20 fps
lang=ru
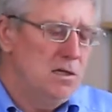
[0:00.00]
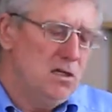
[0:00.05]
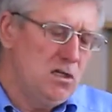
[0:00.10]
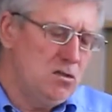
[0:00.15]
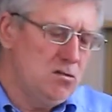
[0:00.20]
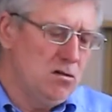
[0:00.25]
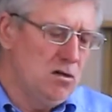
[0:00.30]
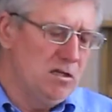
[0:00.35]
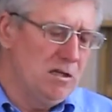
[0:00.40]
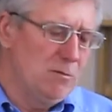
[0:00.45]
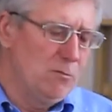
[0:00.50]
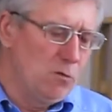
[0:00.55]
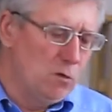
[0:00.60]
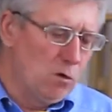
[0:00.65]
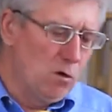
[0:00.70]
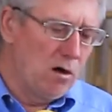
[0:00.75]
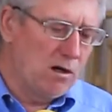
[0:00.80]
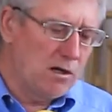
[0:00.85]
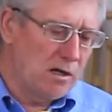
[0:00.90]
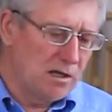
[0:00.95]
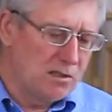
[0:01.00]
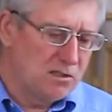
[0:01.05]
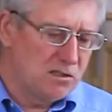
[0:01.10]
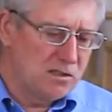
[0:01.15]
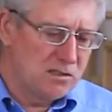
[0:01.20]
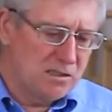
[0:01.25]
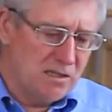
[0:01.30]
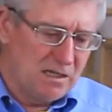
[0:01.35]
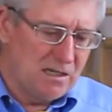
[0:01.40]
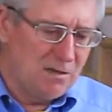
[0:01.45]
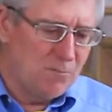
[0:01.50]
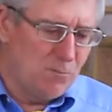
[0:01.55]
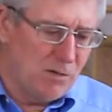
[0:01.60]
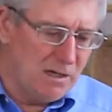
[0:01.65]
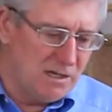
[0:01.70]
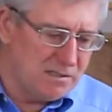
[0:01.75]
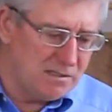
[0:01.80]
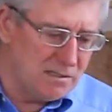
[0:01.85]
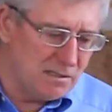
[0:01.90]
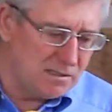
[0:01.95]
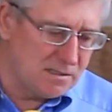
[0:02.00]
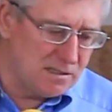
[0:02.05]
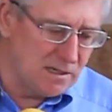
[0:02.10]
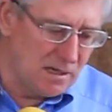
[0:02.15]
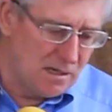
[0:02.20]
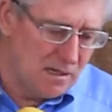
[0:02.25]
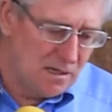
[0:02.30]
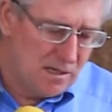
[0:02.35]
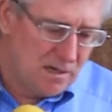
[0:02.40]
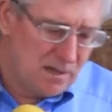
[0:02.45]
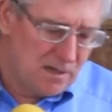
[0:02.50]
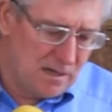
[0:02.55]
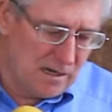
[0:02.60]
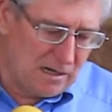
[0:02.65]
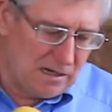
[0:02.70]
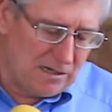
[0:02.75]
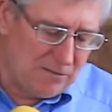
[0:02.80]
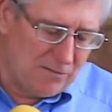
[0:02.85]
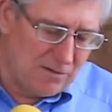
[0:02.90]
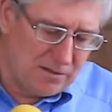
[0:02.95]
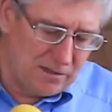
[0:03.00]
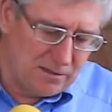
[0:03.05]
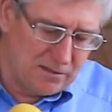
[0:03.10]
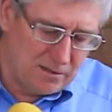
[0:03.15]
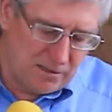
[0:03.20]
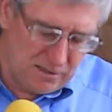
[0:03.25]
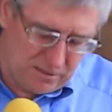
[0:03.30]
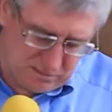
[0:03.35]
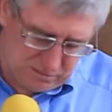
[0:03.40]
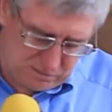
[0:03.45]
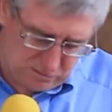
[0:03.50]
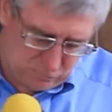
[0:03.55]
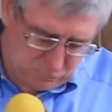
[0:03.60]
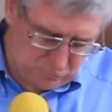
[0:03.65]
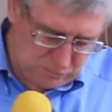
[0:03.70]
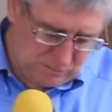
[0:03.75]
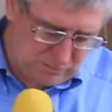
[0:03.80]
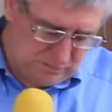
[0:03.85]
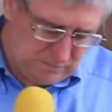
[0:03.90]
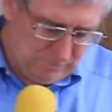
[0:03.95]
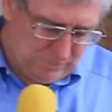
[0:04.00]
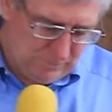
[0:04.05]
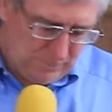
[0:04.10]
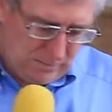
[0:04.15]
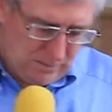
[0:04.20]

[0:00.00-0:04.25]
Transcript: Еще немного, четыре месяца, как говорил Иисус,